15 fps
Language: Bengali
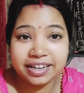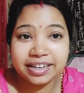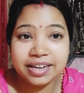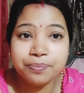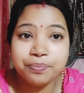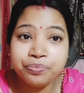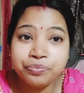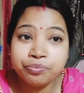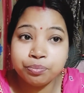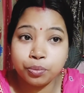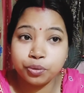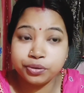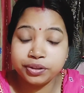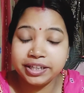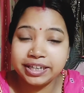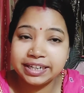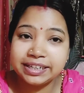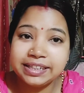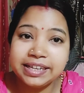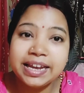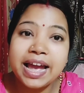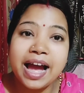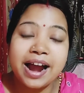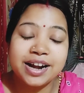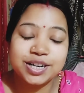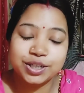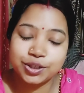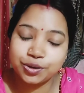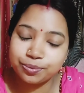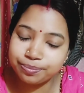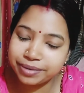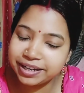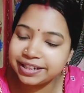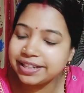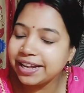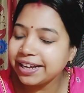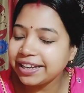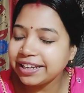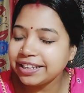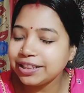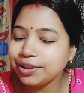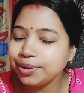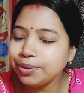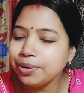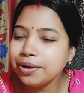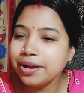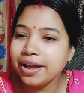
রাখি মন্দিরাদি আর সোমনাথদা কিন্তু